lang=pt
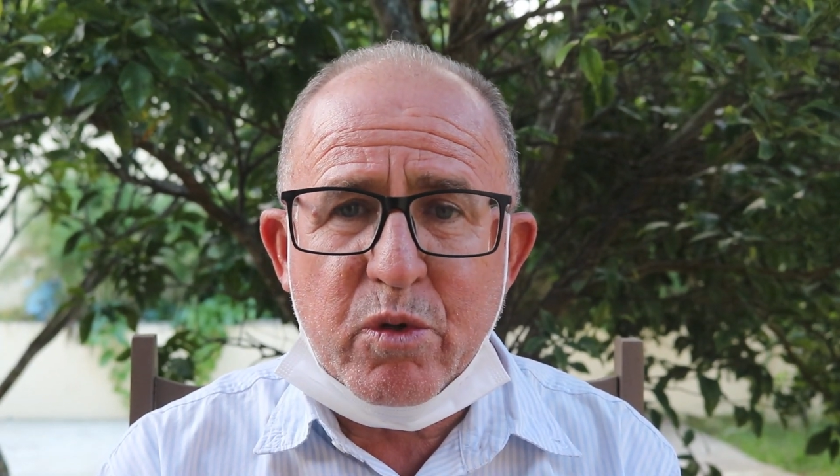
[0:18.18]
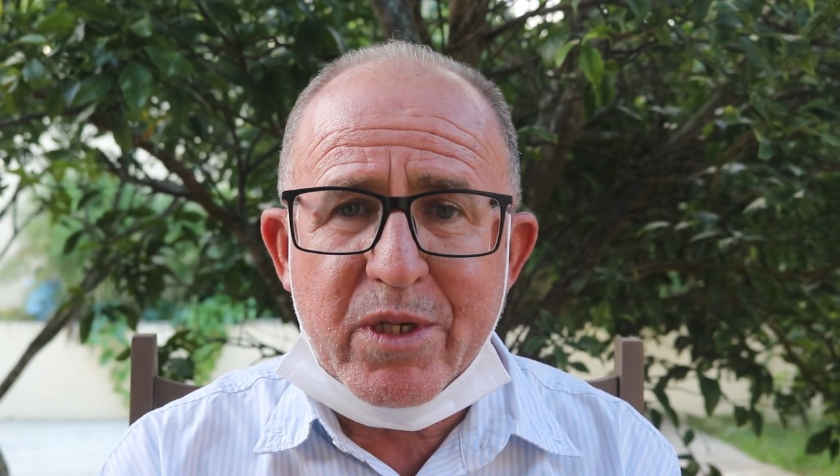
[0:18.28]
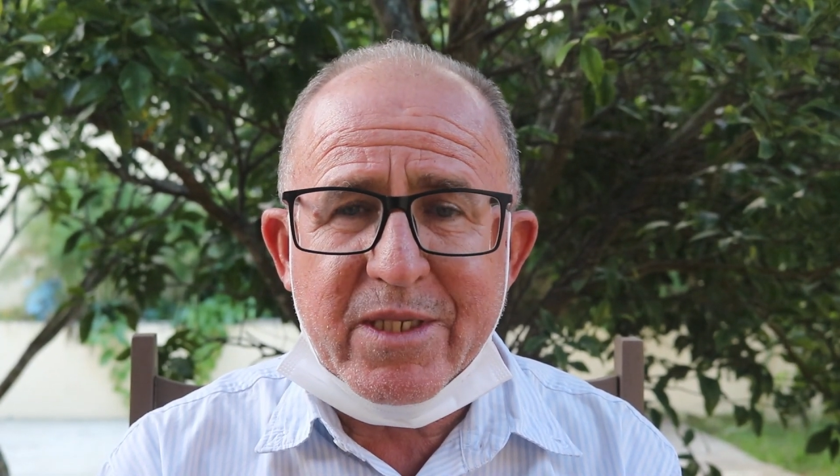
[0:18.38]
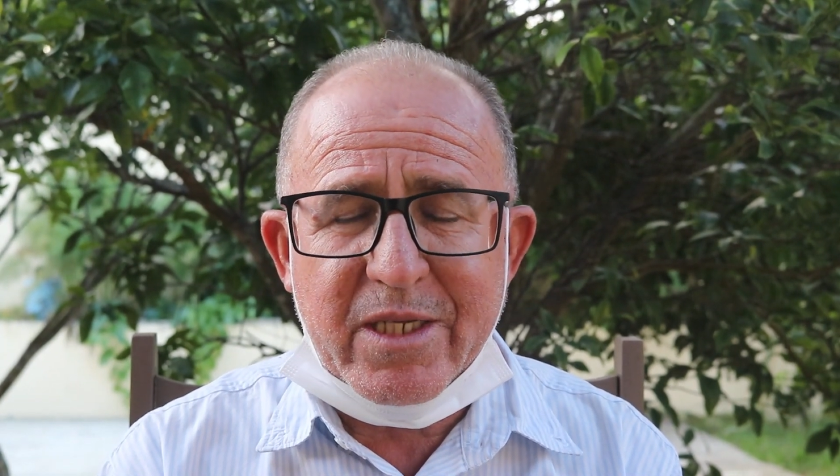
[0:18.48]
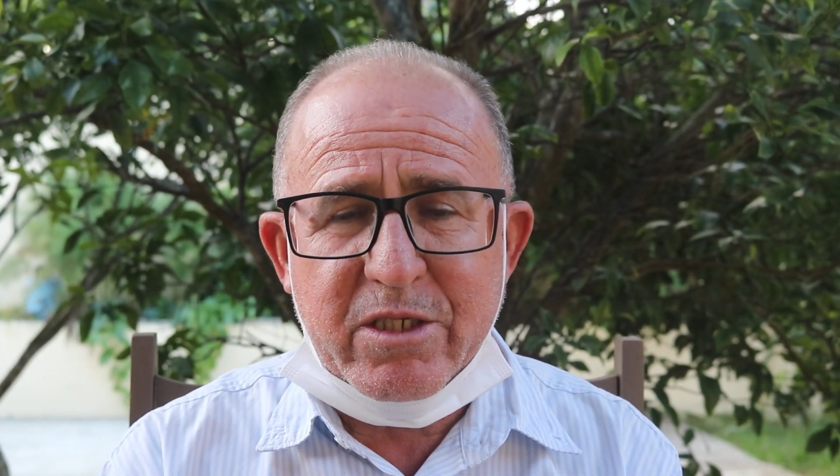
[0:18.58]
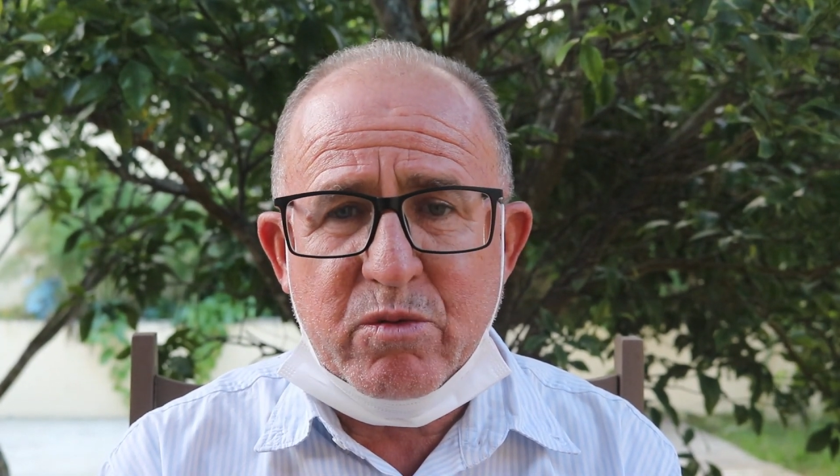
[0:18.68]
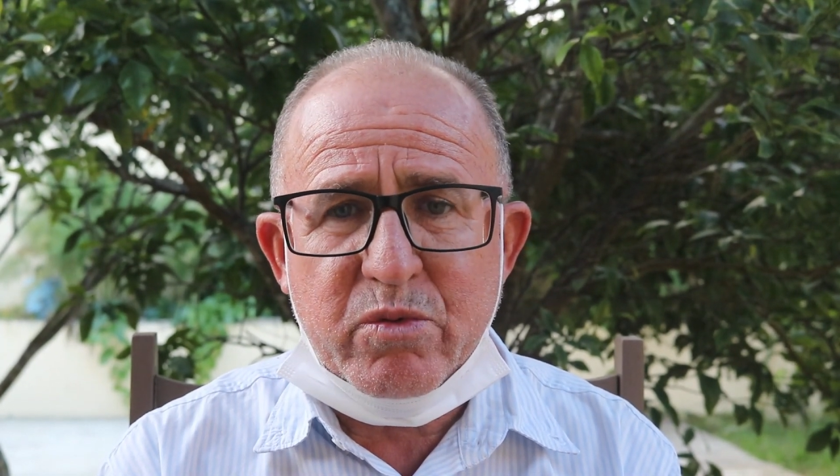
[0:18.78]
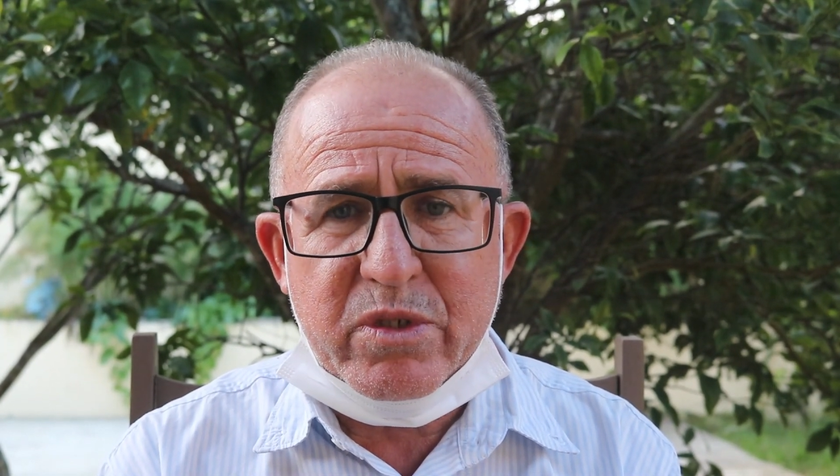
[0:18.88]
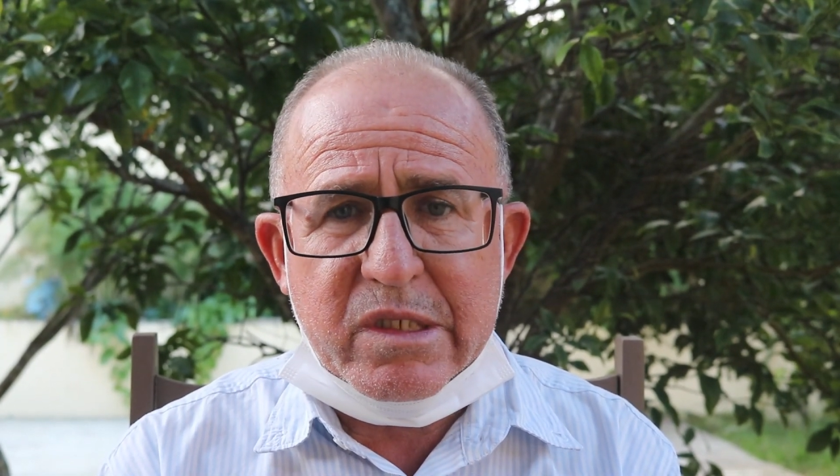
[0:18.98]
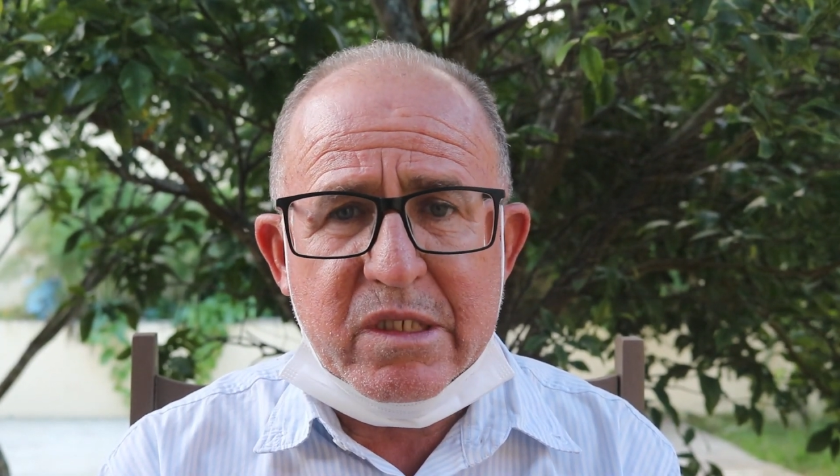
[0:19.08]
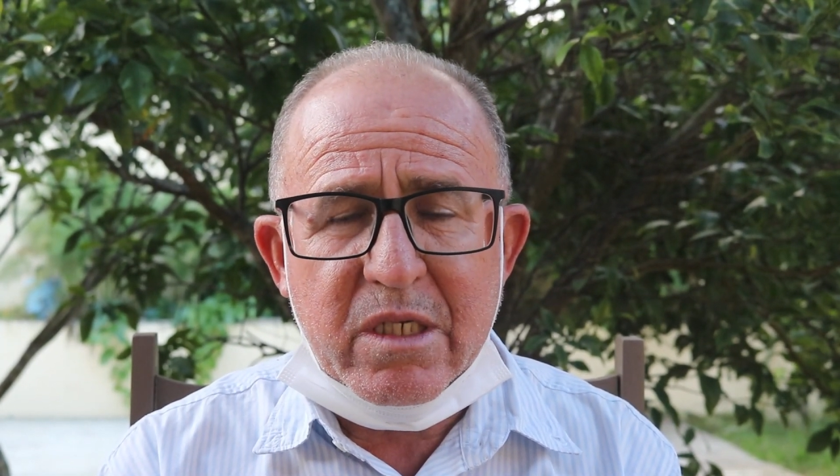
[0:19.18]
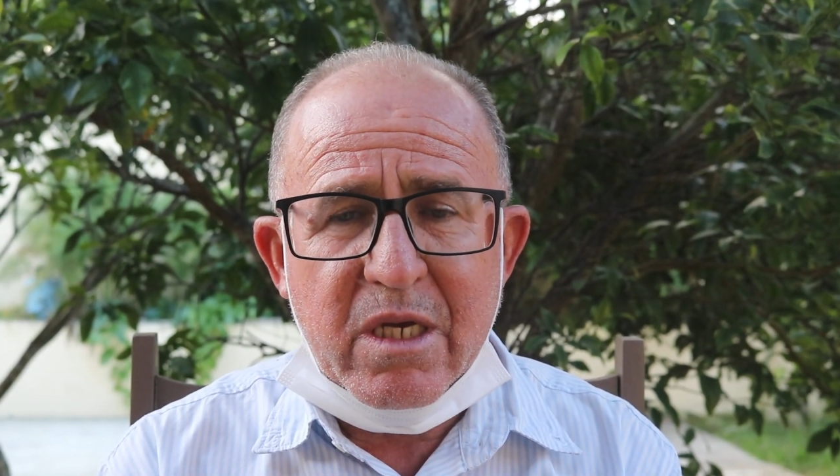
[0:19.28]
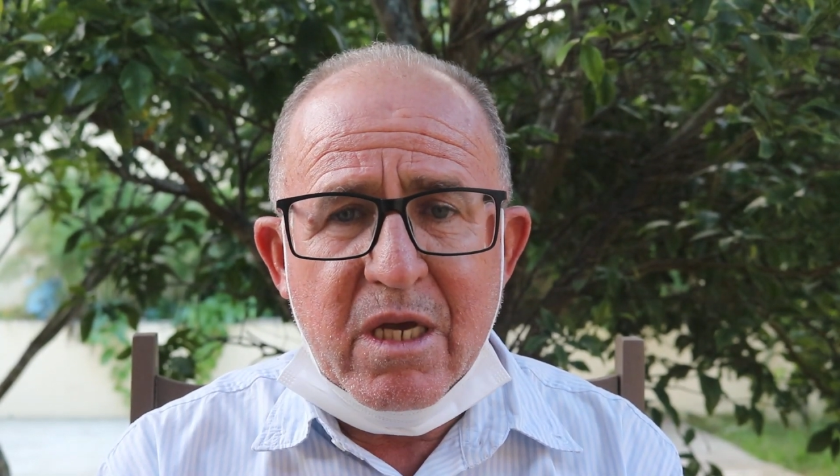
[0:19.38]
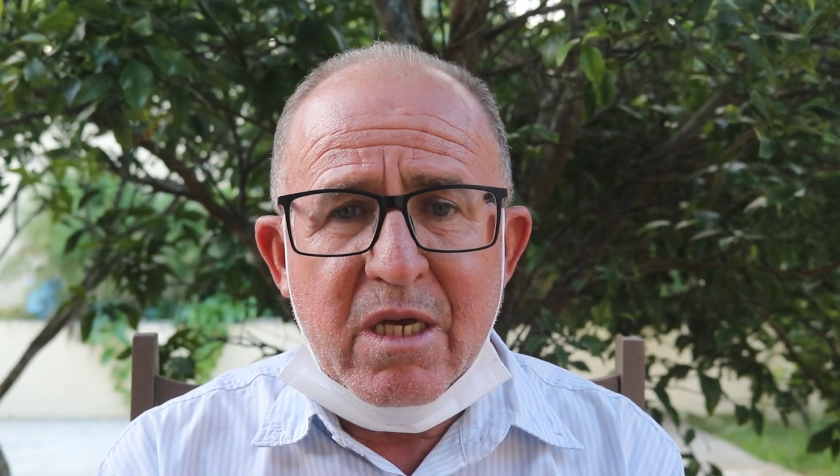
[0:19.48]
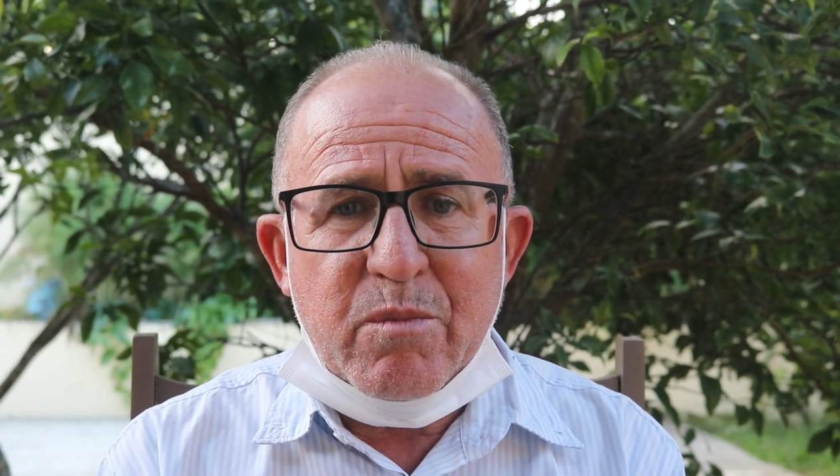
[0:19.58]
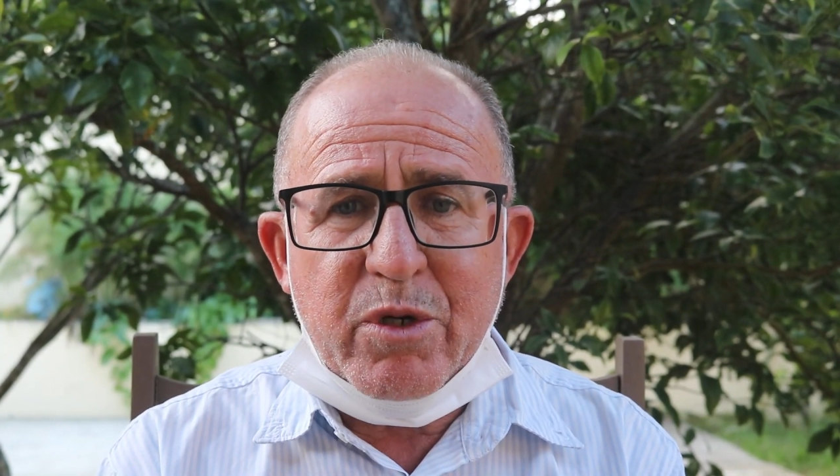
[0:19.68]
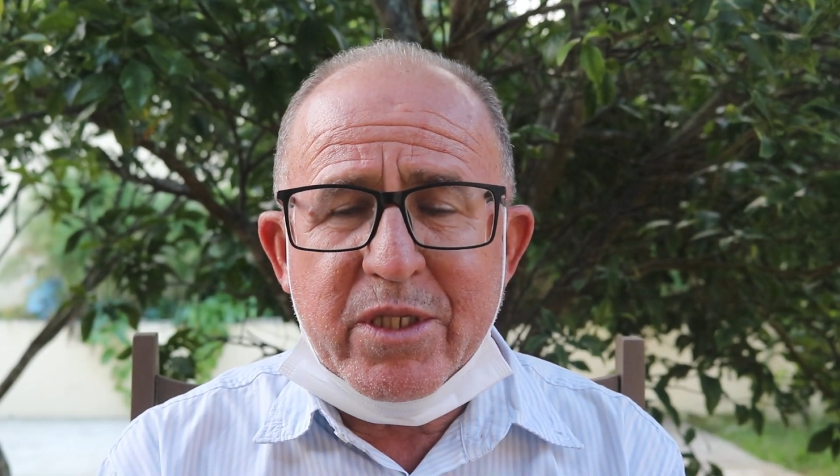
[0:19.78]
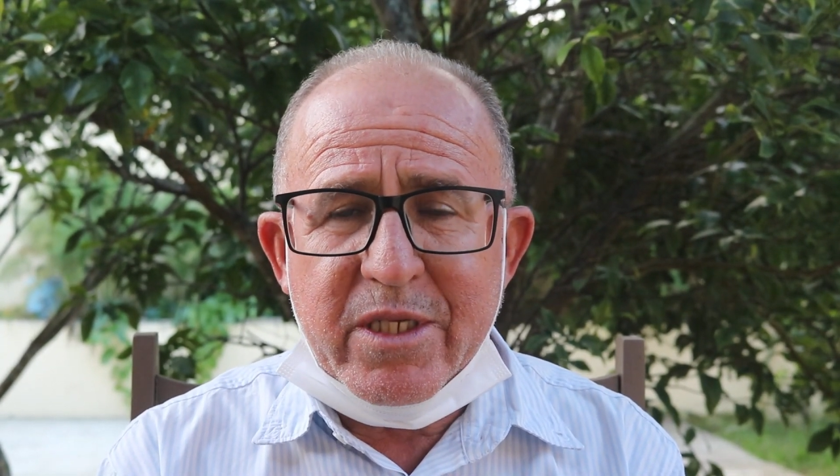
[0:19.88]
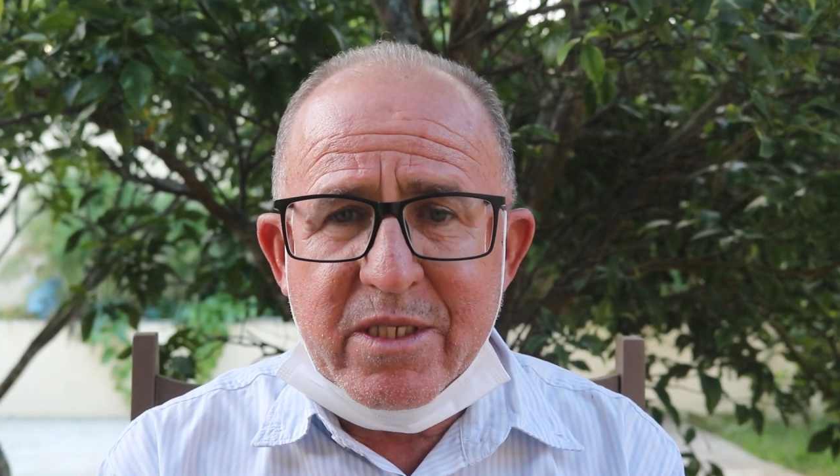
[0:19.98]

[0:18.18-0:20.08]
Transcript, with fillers: todas as atitudes. Pode